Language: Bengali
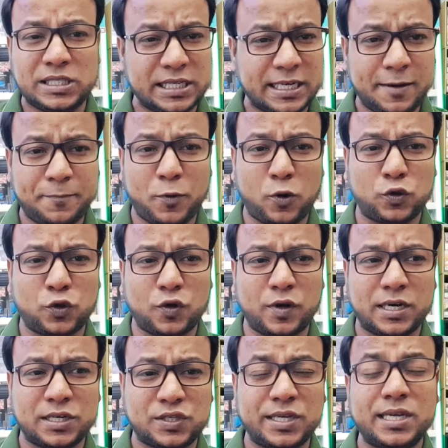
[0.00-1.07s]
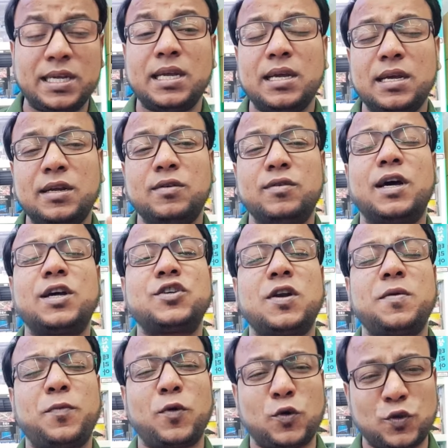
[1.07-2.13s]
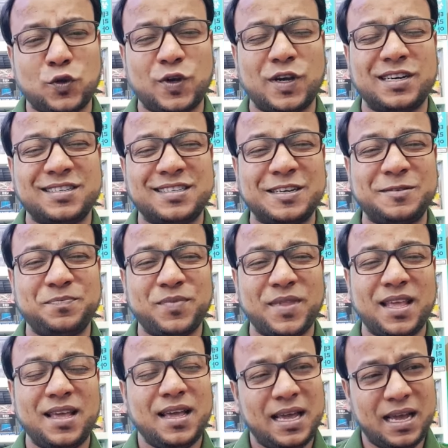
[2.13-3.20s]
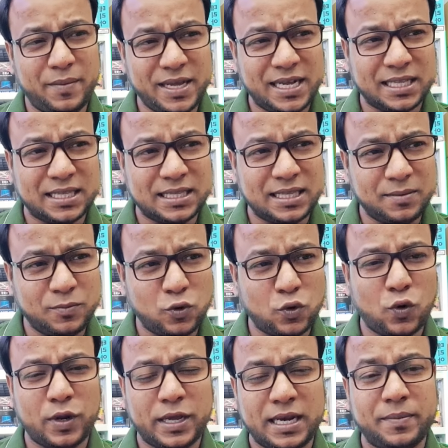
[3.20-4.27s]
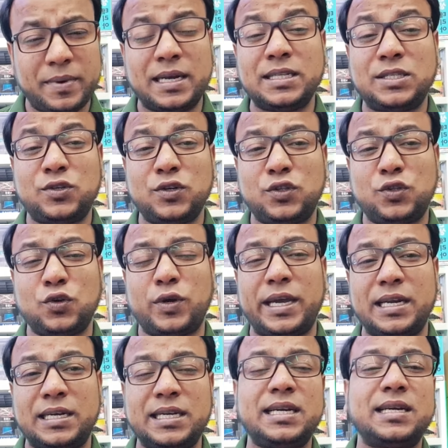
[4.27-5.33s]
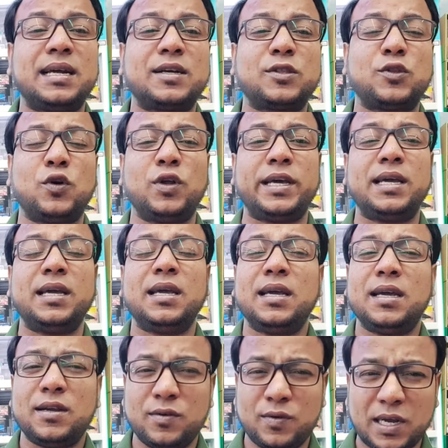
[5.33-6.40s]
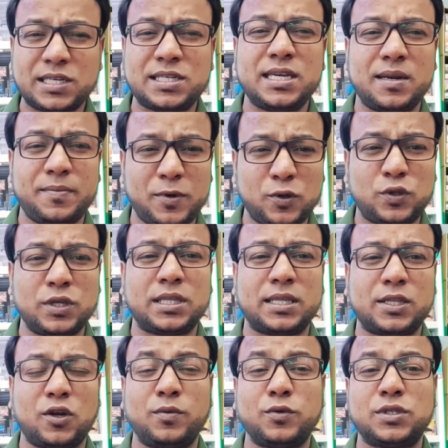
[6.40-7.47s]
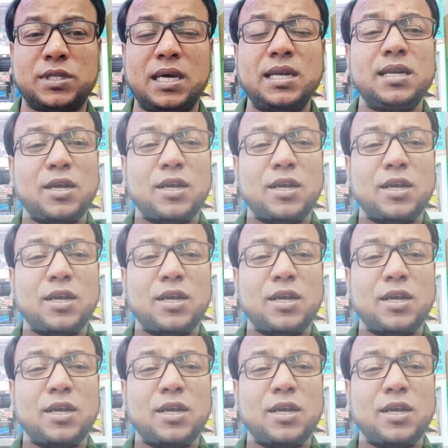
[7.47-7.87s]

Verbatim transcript: চীনের পক্ষ থেকে আসছে রাশিয়ার পক্ষ থেকে আসছে আমেরিকা তাদের মোরলগিরি বা নেতৃত্বকে ঠিক রাখতে হলে রাশিয়ার বিরুদ্ধে তাদের অবস্থান